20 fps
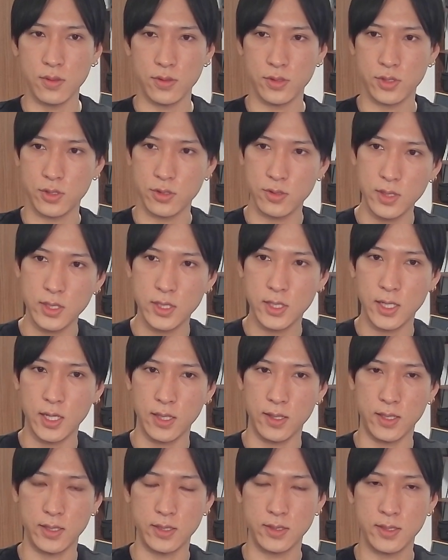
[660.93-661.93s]
収益源
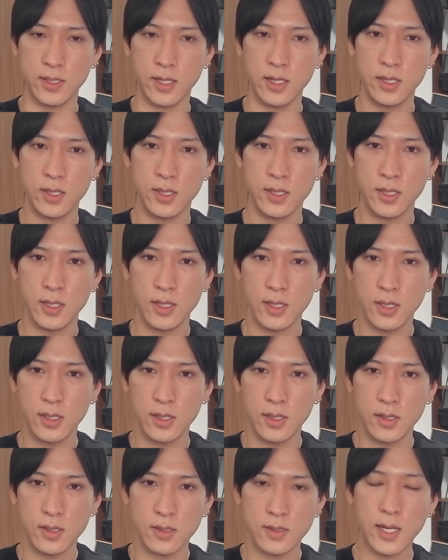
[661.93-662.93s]
なんですね。
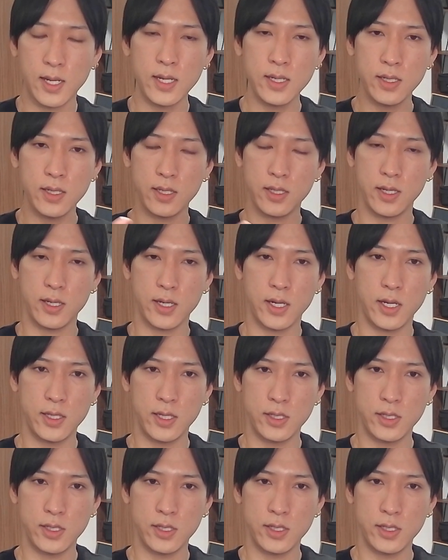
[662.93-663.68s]
短期で借りて